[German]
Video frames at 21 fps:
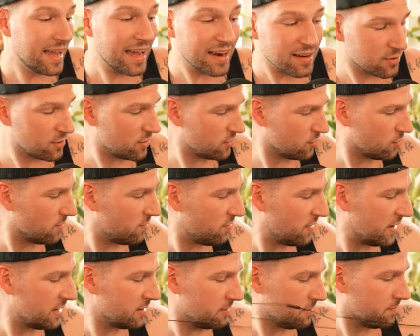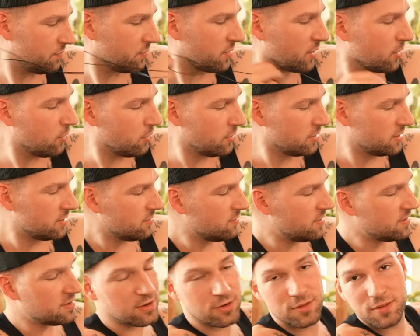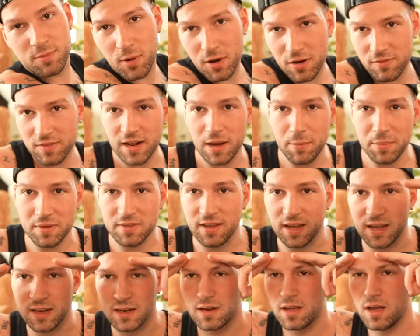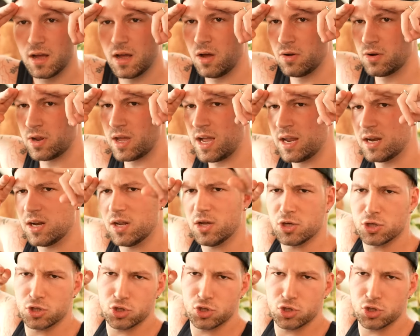Kann ich euch nur empfehlen. Und wir sehen uns morgen wieder. Bis dahin, haut rein.